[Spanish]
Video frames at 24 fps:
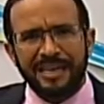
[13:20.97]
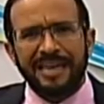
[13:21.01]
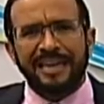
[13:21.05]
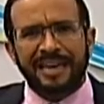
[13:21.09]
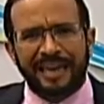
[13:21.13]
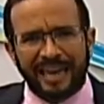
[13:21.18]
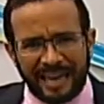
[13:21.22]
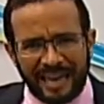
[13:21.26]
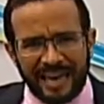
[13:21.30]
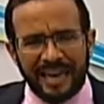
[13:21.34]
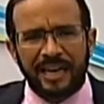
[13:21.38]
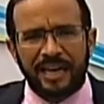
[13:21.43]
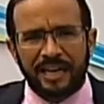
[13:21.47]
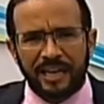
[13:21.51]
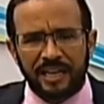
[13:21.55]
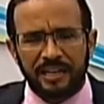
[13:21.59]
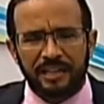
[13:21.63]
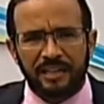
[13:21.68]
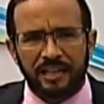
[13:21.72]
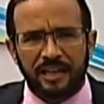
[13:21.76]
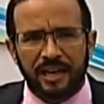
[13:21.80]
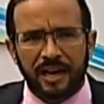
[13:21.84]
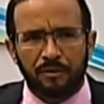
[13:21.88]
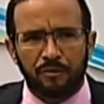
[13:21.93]
que es
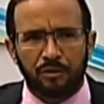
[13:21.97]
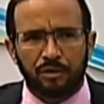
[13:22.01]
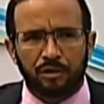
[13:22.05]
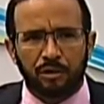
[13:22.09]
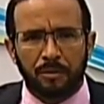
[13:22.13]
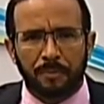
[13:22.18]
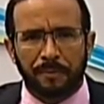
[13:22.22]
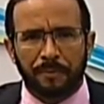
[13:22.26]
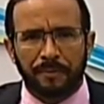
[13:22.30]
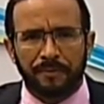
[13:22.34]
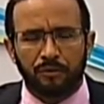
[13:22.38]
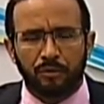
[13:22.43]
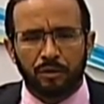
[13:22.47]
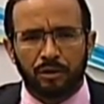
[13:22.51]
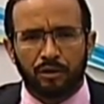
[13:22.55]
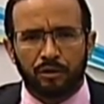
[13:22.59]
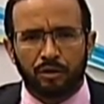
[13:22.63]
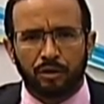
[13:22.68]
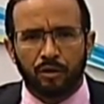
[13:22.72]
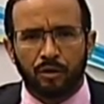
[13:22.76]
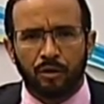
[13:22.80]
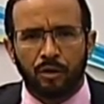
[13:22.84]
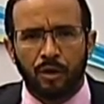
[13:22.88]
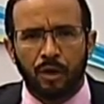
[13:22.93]
crítica nuestro,
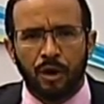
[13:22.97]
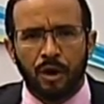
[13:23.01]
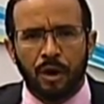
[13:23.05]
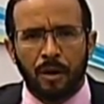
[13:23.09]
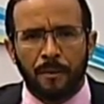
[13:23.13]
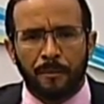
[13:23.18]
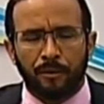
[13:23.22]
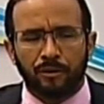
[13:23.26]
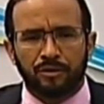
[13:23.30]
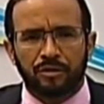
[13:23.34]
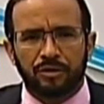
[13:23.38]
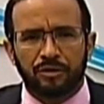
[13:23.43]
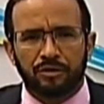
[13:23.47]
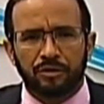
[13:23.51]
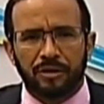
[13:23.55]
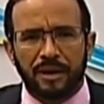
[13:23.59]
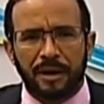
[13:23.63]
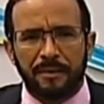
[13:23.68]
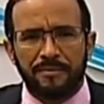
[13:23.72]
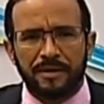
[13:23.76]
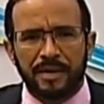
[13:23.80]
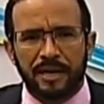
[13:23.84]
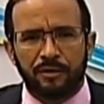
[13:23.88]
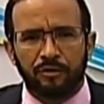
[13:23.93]
nuestro
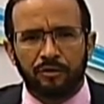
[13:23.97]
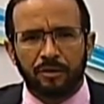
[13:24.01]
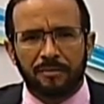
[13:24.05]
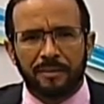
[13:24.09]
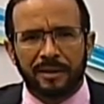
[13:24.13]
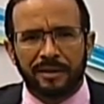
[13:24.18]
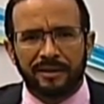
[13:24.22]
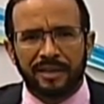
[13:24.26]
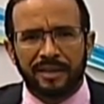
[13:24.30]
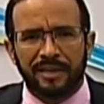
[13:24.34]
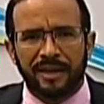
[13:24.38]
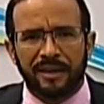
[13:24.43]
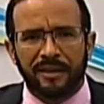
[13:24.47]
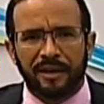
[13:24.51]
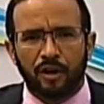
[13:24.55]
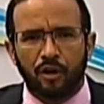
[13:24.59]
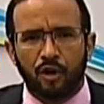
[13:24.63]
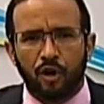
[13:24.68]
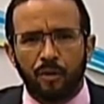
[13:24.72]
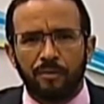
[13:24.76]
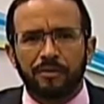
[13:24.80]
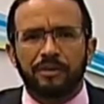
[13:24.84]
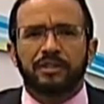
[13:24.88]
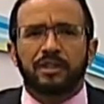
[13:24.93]
posicionamiento en materia de
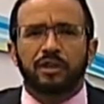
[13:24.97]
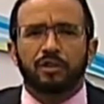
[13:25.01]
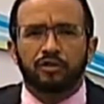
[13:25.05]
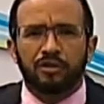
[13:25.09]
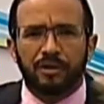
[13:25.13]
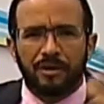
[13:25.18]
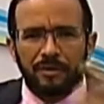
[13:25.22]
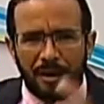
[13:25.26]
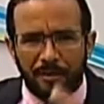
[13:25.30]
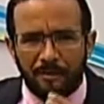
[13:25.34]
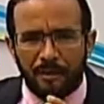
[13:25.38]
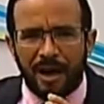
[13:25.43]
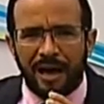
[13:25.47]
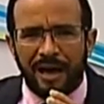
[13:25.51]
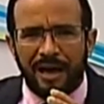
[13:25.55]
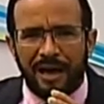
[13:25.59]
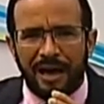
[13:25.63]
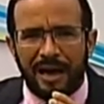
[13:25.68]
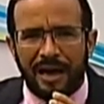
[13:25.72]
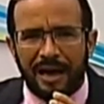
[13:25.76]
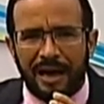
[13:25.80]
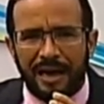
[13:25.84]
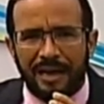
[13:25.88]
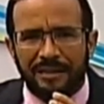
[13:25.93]
COVID, si lo llevamos
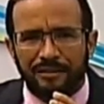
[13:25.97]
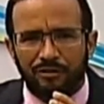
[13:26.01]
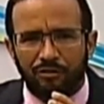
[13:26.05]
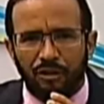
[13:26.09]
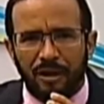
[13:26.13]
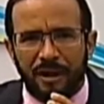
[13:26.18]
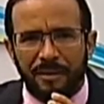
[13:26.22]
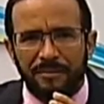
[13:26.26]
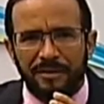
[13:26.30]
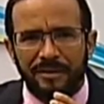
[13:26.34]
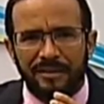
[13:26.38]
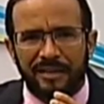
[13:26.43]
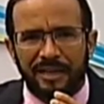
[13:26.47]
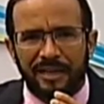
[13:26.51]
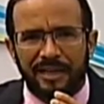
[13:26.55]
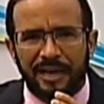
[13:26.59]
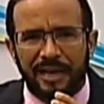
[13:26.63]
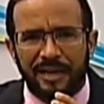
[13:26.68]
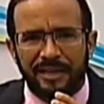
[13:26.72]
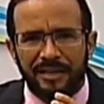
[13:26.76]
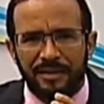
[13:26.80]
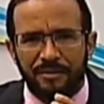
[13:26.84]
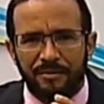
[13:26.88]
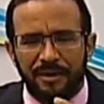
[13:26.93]
a solamente el
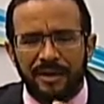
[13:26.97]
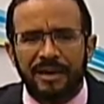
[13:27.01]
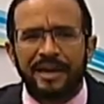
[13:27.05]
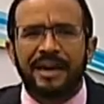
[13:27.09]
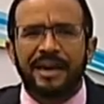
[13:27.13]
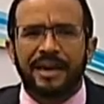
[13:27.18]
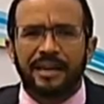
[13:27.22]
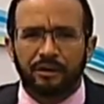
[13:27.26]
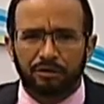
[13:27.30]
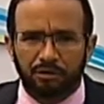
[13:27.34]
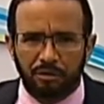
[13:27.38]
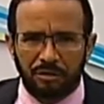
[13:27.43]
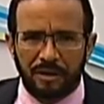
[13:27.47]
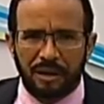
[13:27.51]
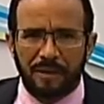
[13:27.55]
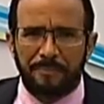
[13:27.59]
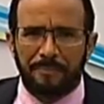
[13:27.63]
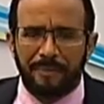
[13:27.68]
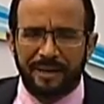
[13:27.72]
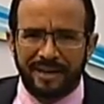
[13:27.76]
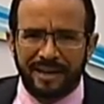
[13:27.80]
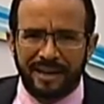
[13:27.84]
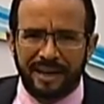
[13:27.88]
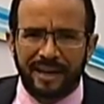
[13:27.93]
Caribe, eso da
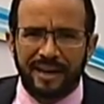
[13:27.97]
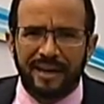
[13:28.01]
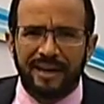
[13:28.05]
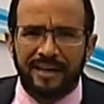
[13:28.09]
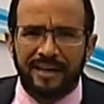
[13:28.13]
pena